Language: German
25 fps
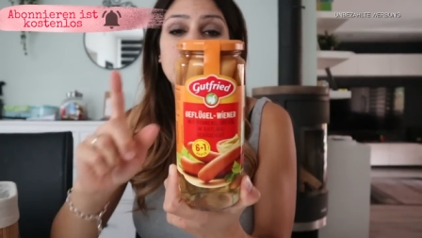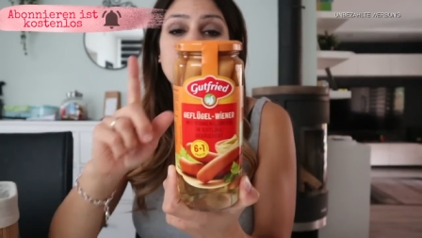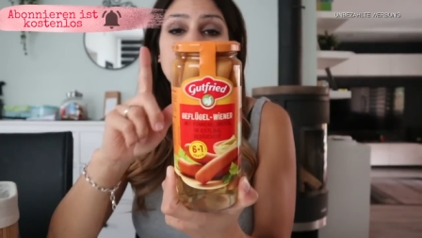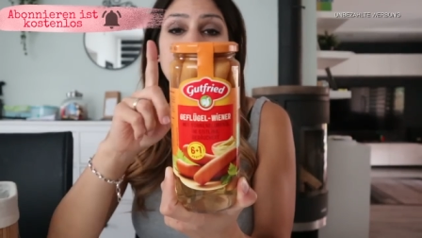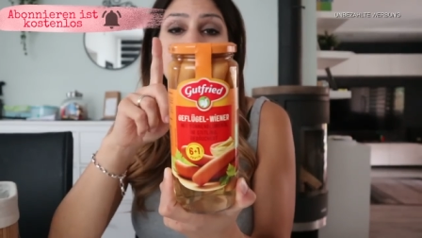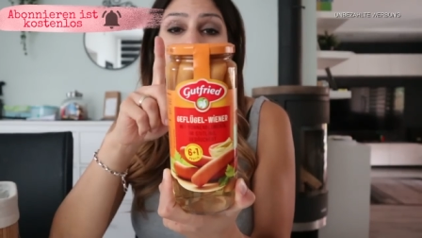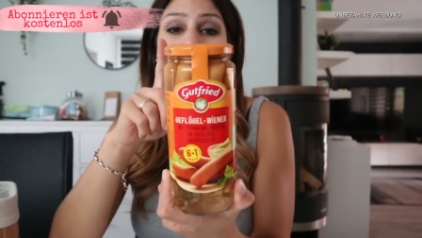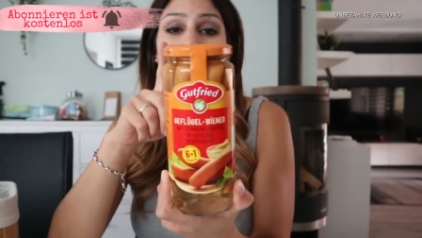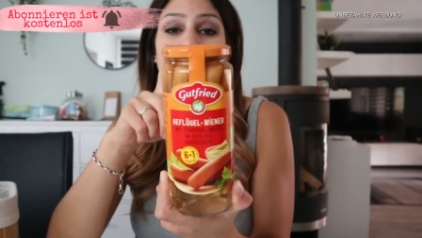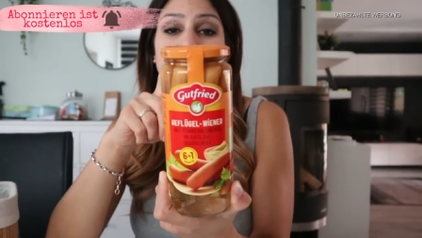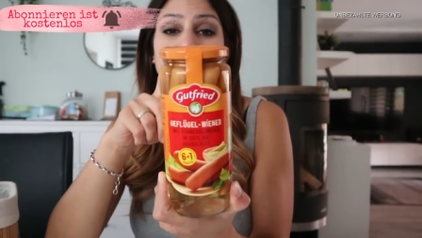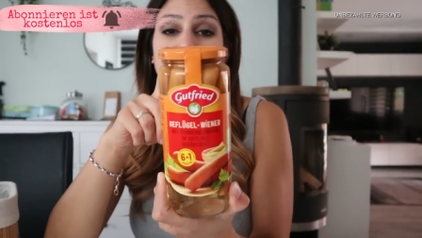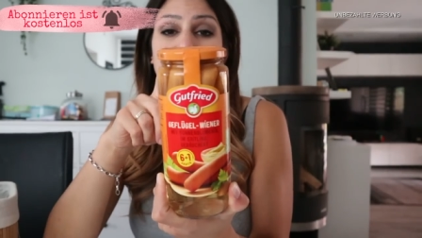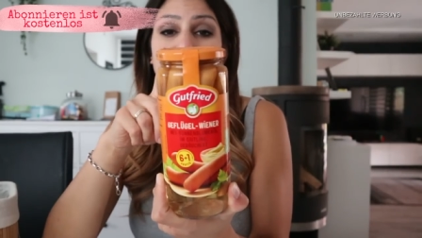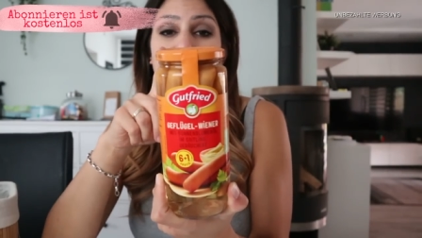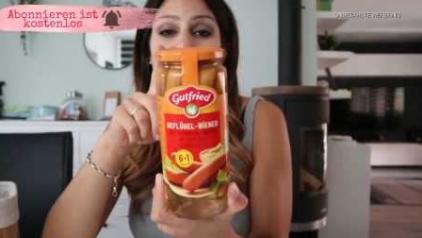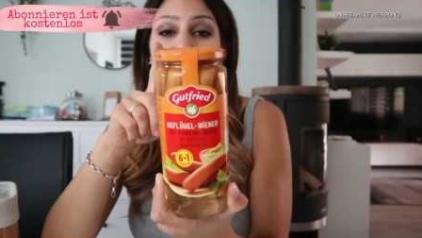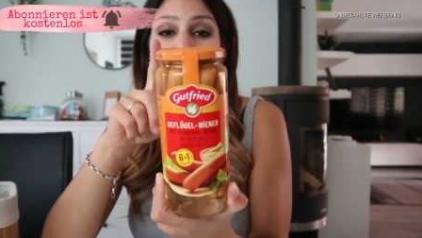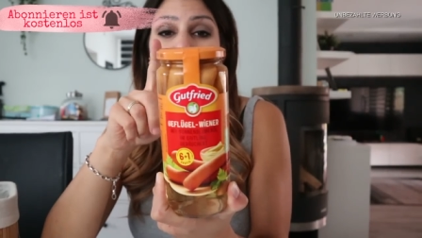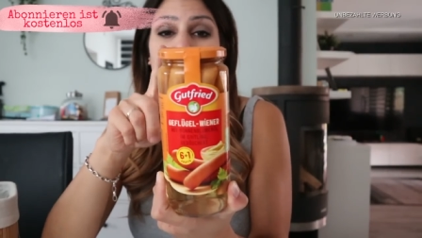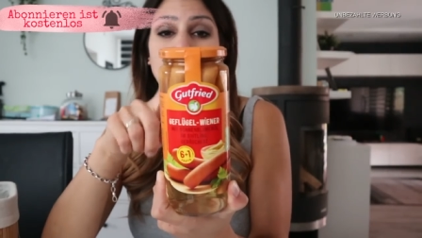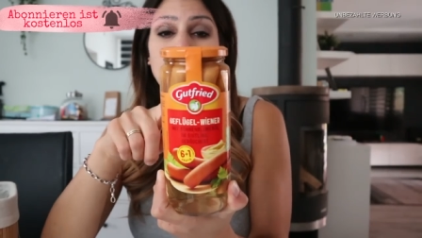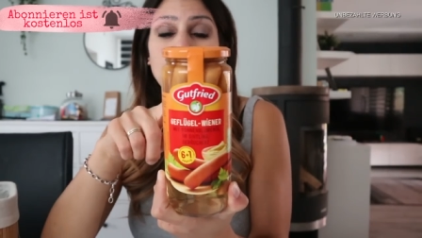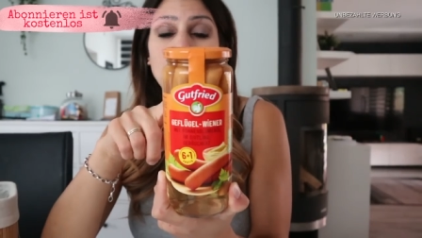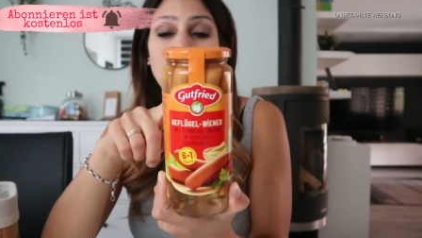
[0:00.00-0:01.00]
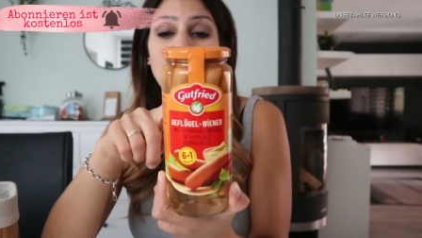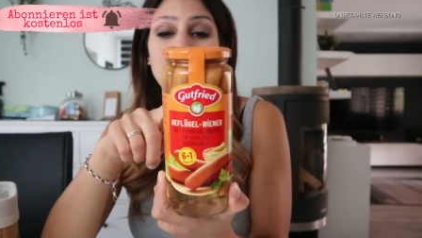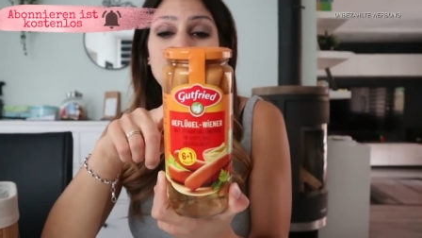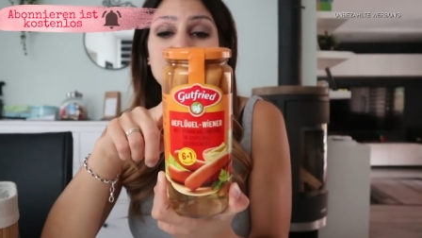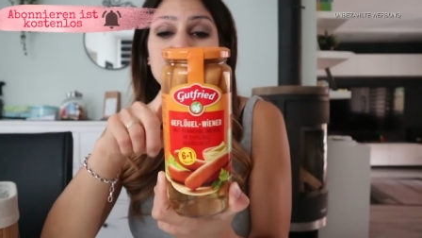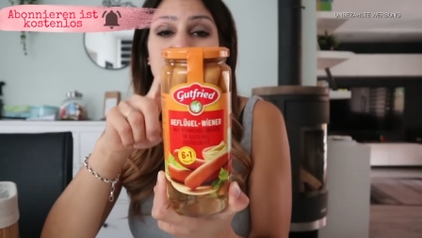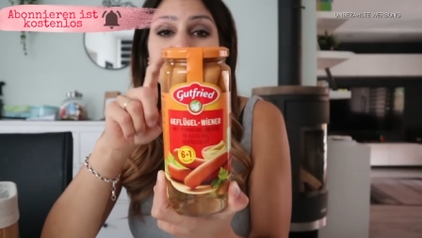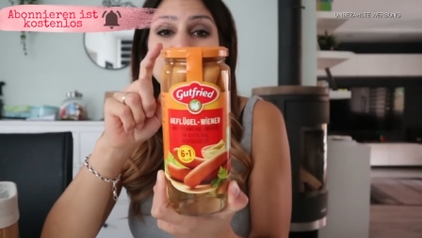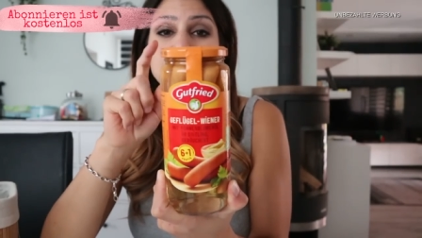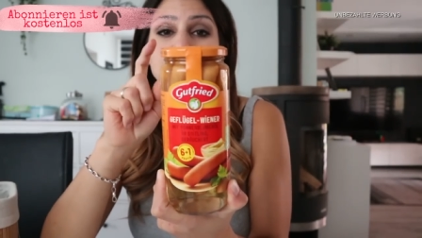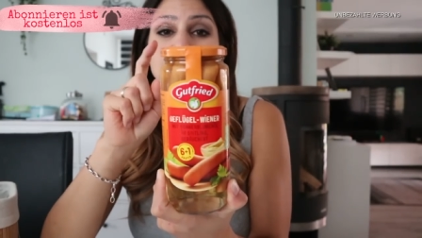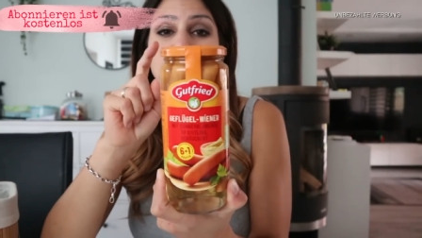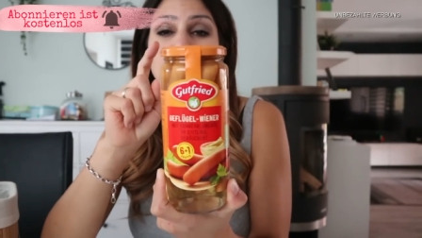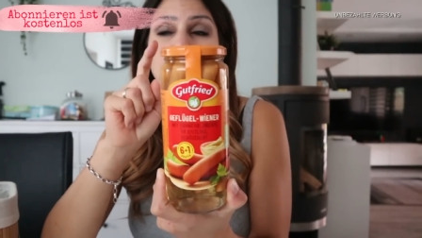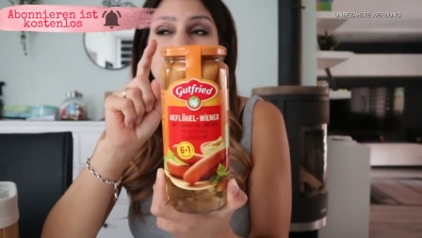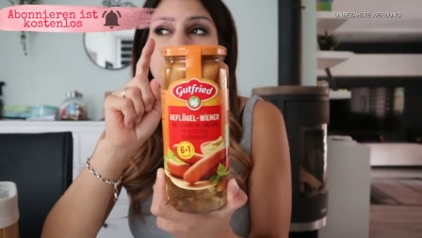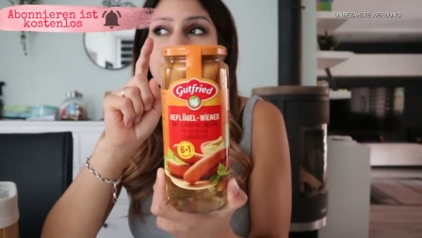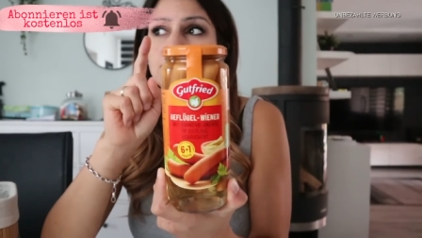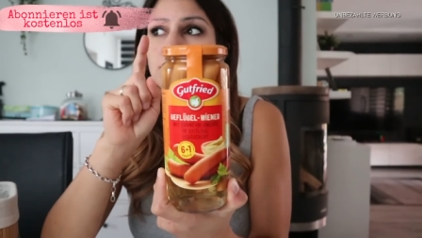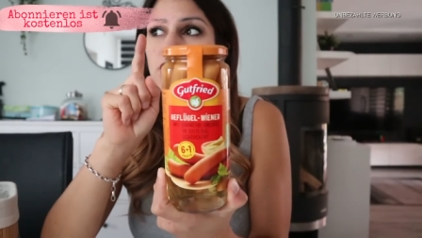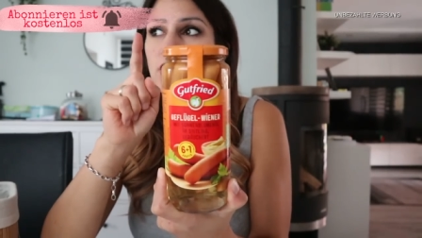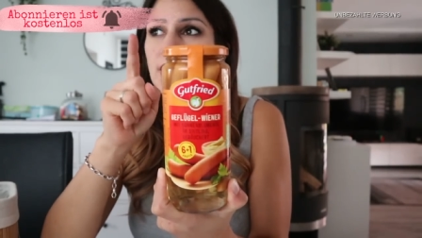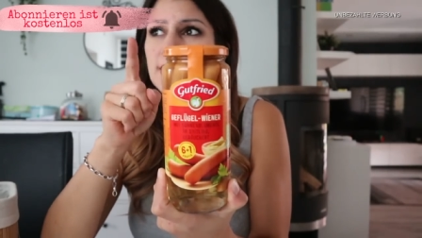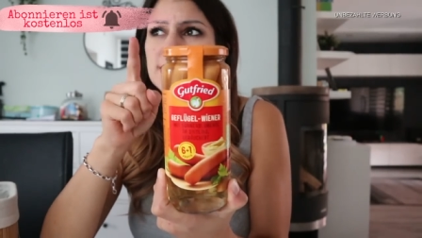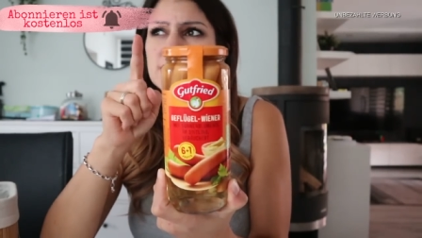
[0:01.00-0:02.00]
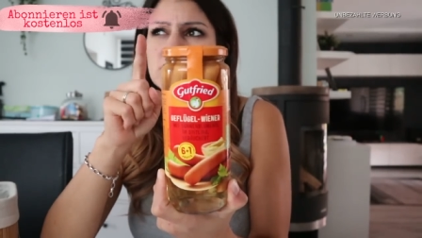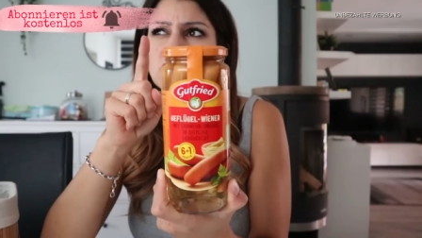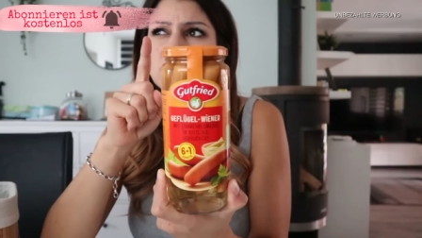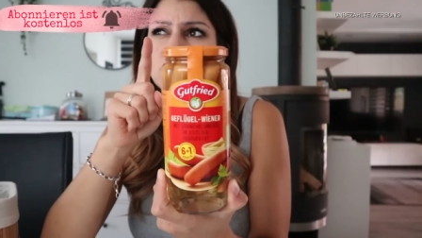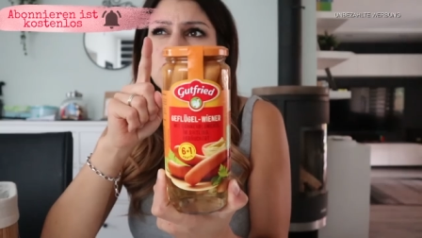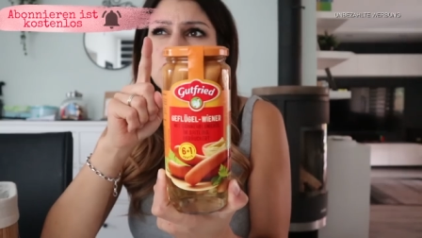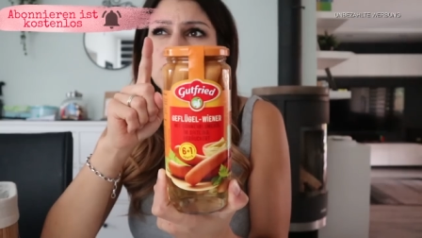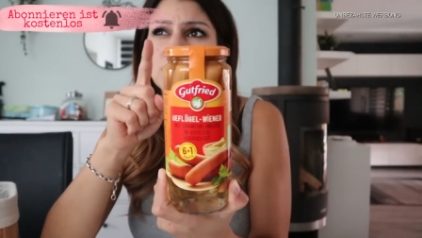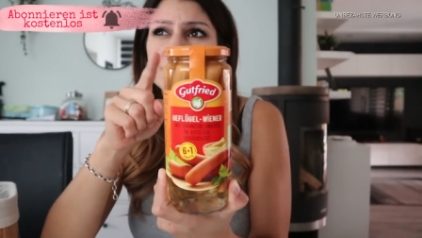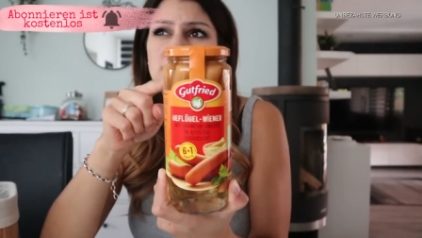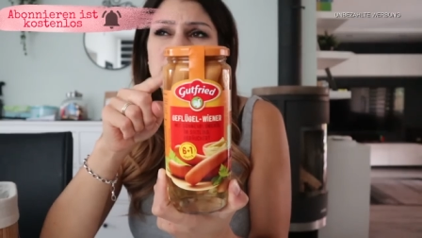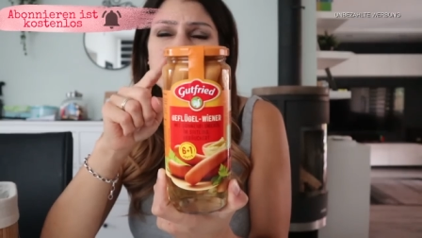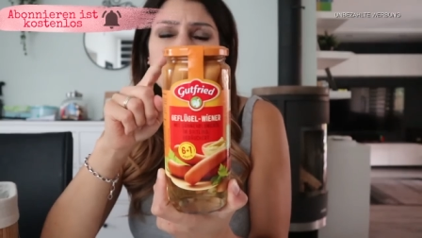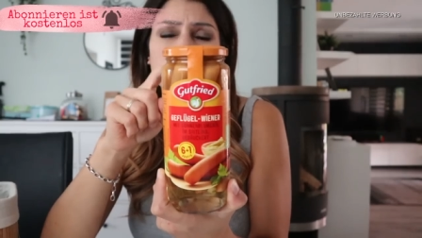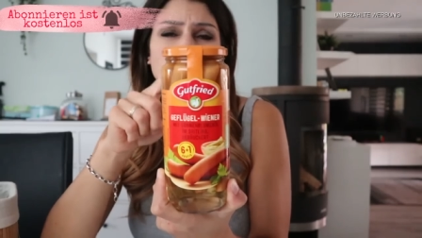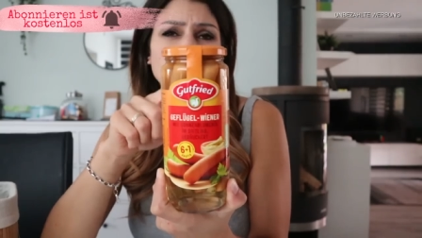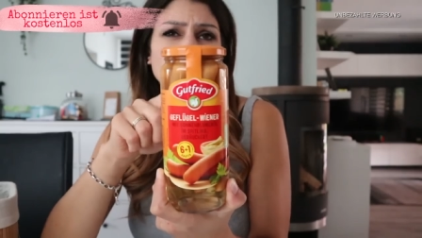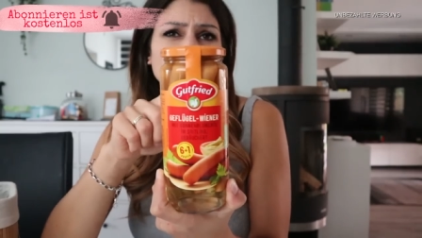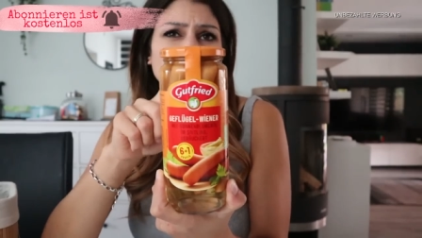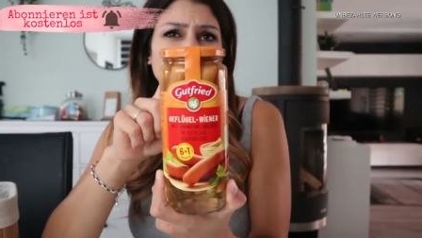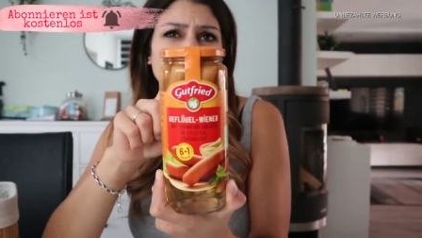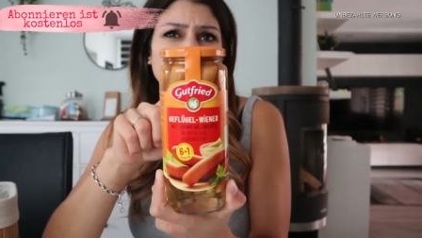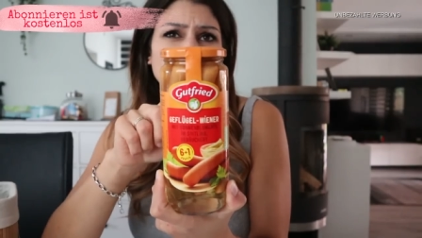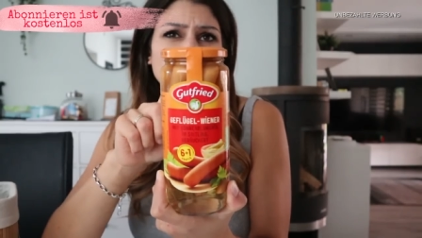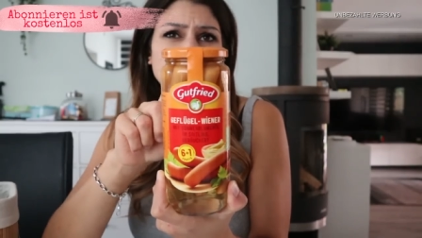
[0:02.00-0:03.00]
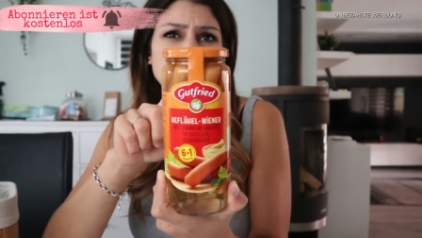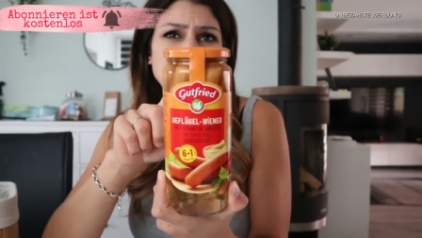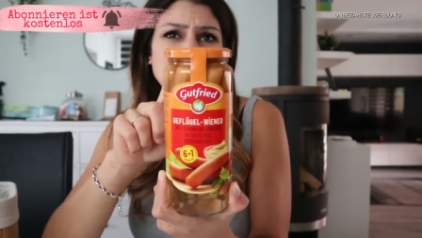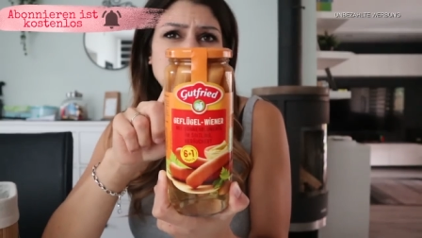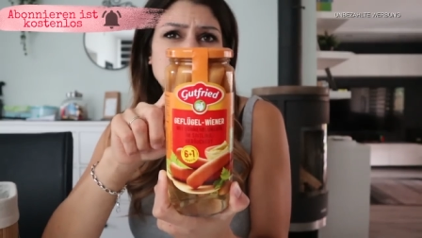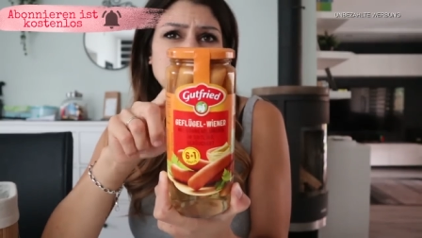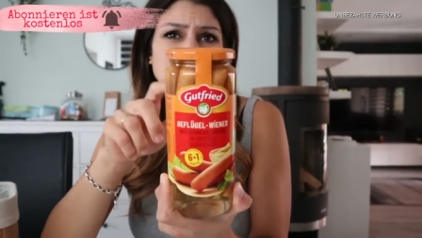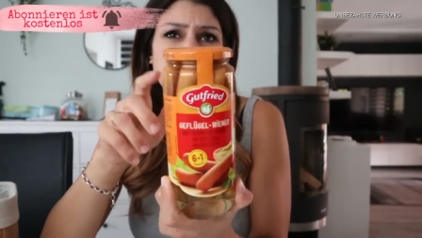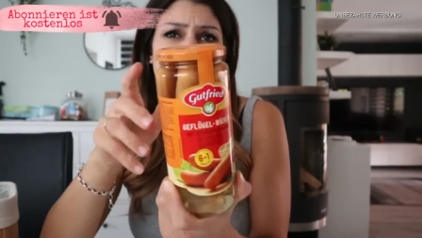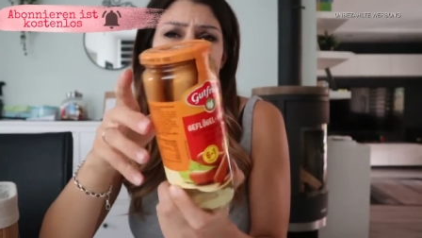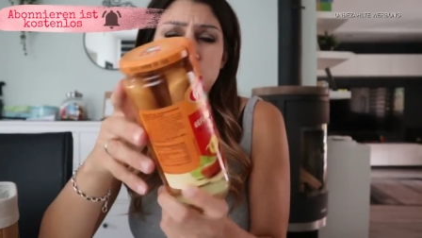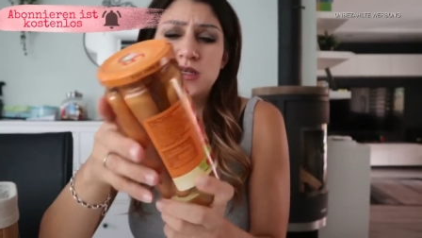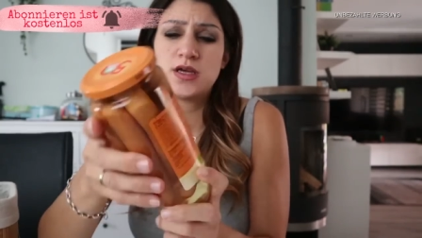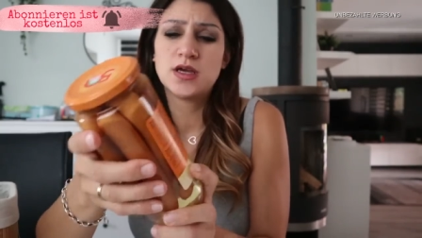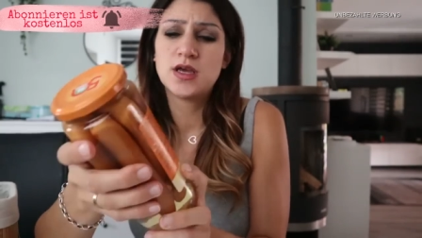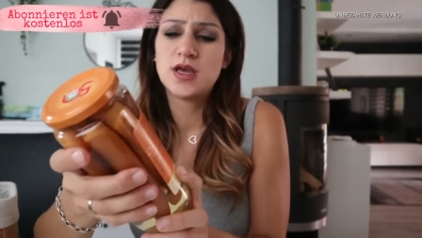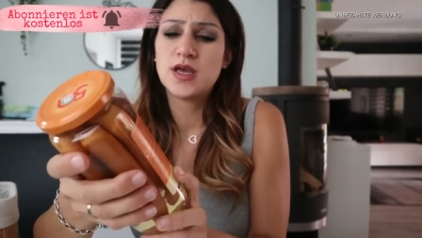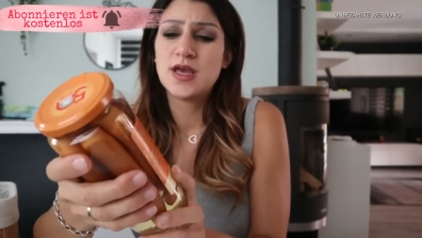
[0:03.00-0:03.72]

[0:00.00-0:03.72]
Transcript: ähm, beim Aldi waren von 1,99 auf 99 Cent.